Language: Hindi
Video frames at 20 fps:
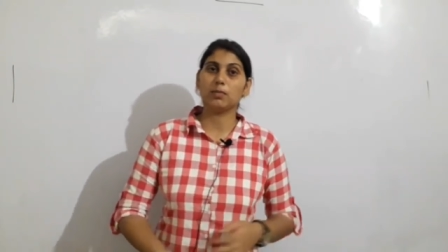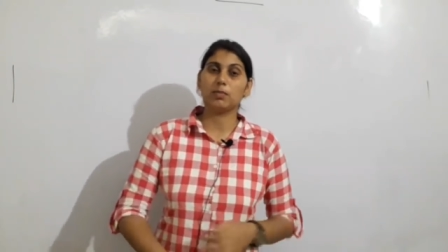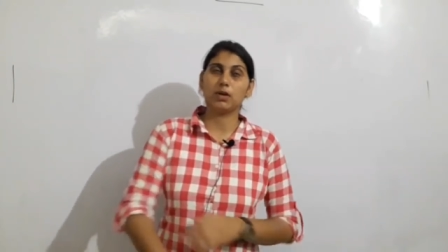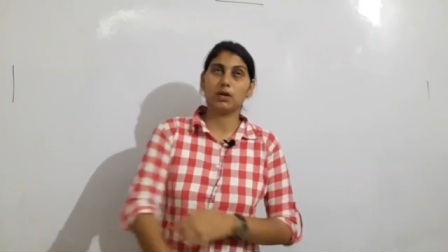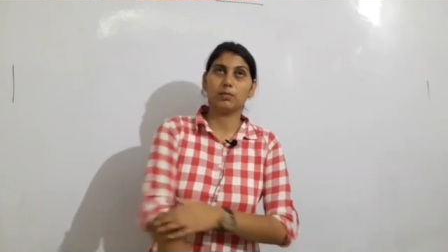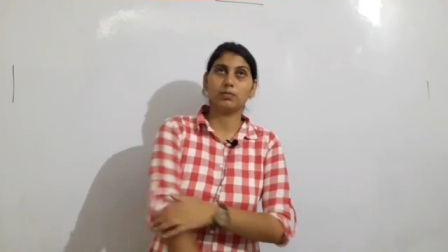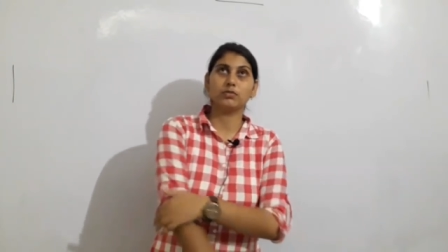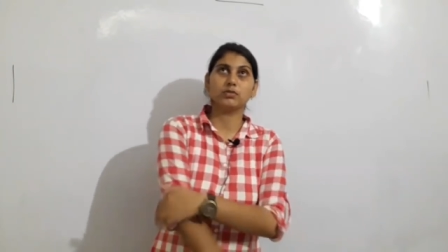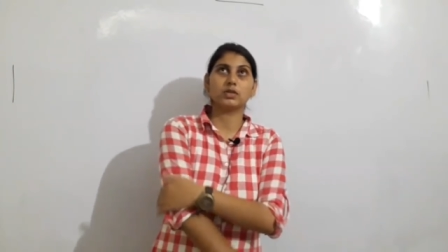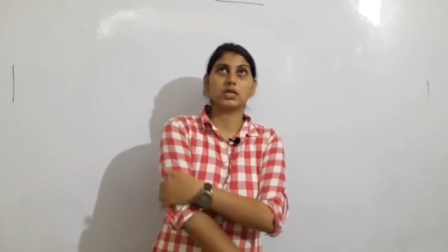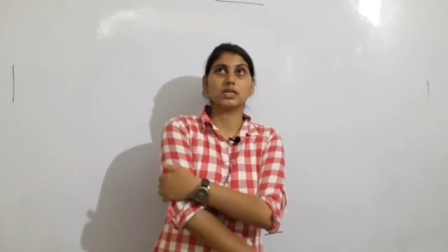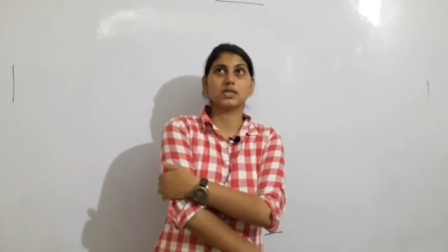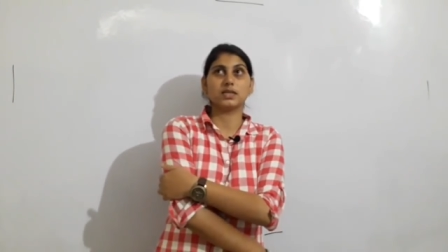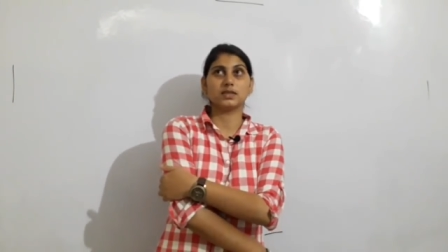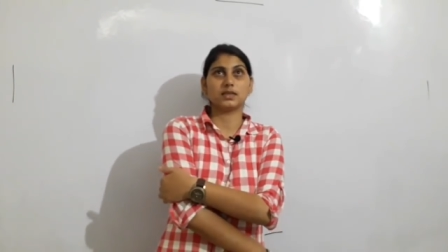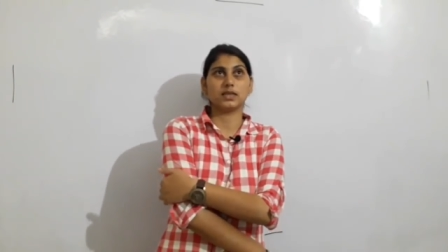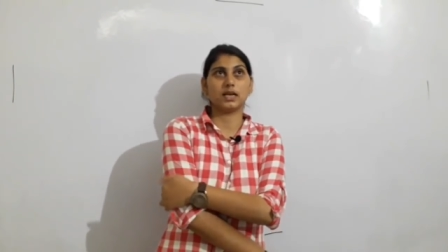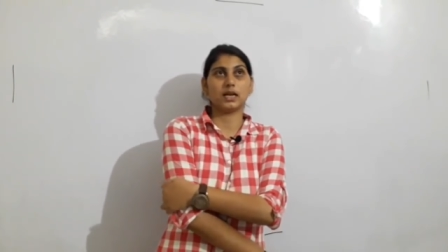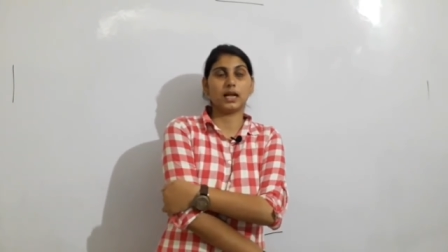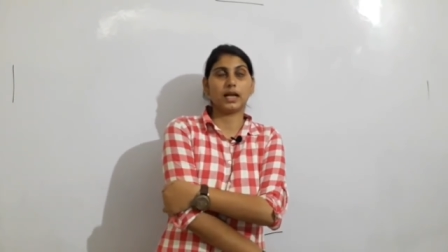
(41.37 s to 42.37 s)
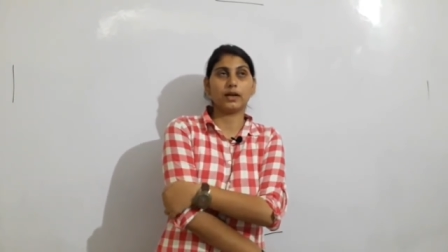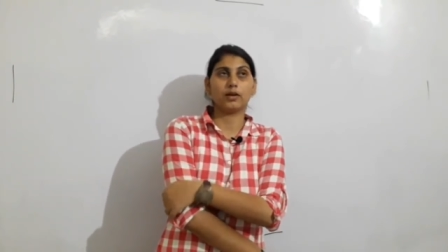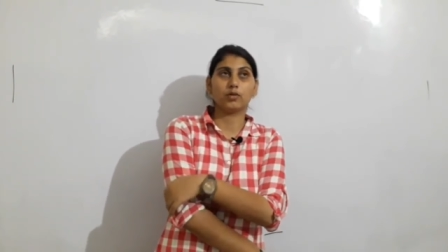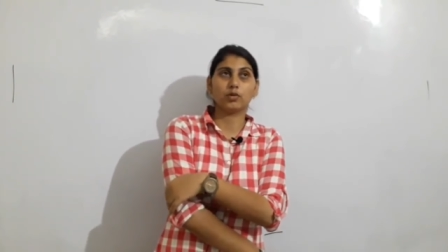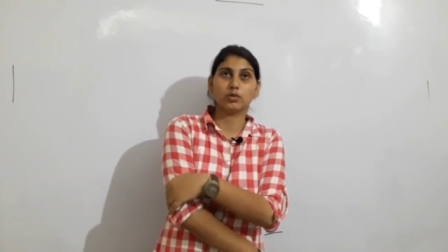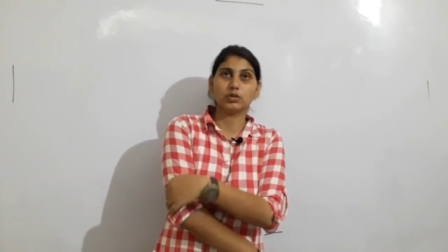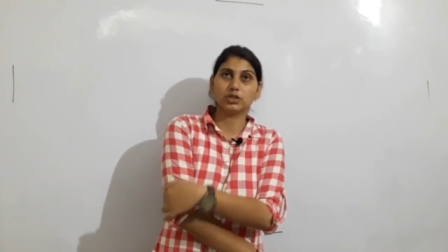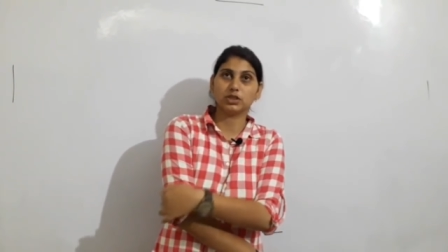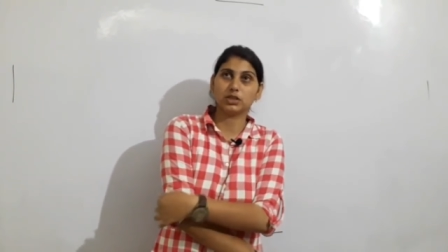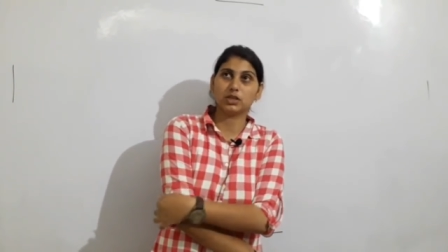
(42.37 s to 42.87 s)
डीपली पूछता है जैसे लाइक
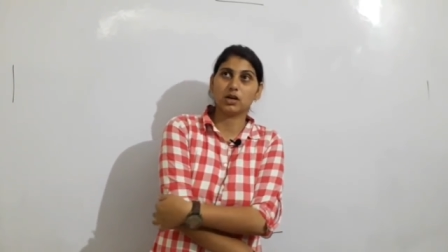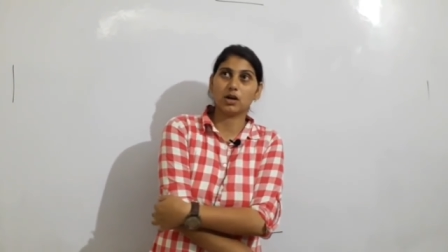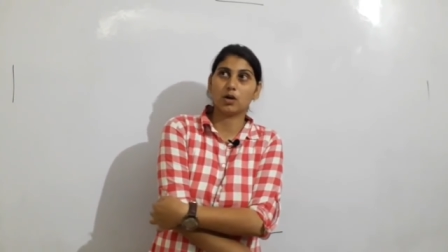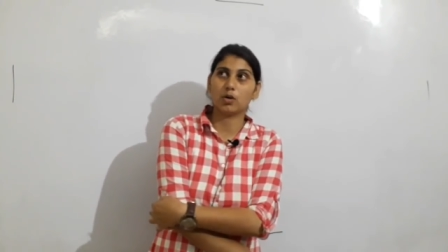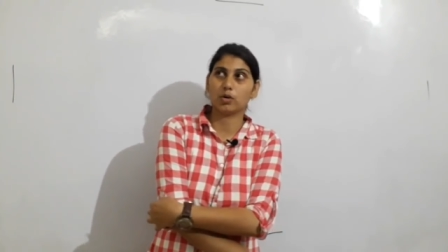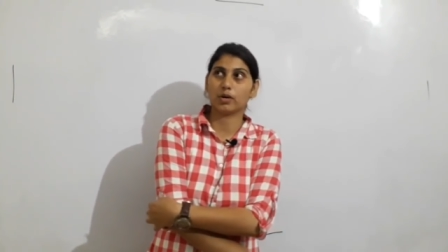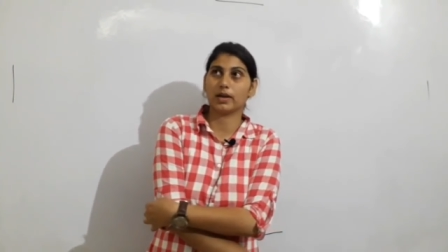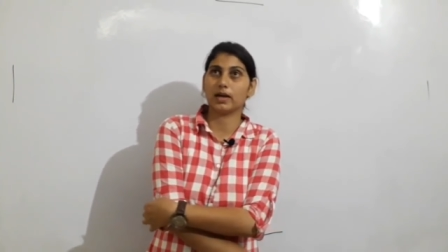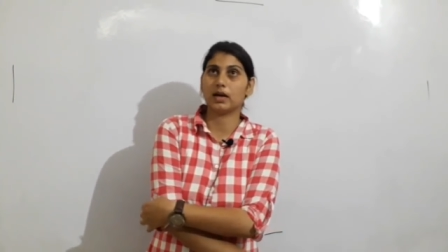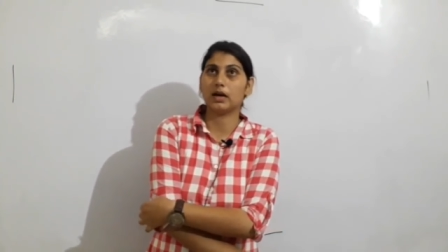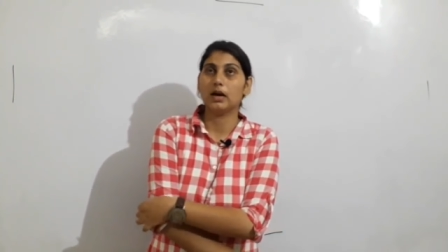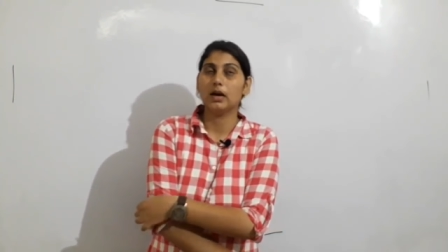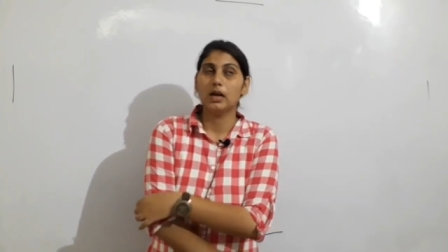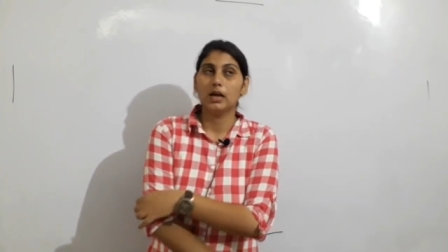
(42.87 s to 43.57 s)
कोशिका हो गया